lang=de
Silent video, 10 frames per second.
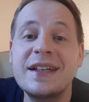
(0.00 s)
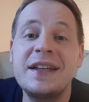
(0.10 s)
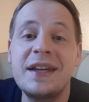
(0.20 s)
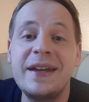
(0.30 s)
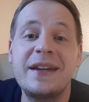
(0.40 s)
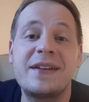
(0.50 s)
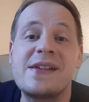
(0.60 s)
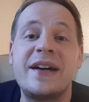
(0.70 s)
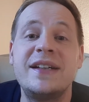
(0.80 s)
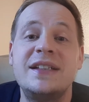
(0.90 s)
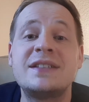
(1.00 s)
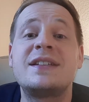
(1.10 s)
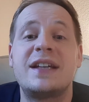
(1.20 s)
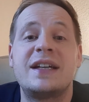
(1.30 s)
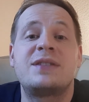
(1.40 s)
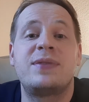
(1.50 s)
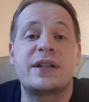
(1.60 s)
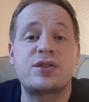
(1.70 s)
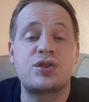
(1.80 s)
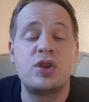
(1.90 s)
in ihnen, da ist
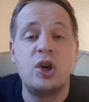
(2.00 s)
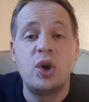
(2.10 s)
etwas.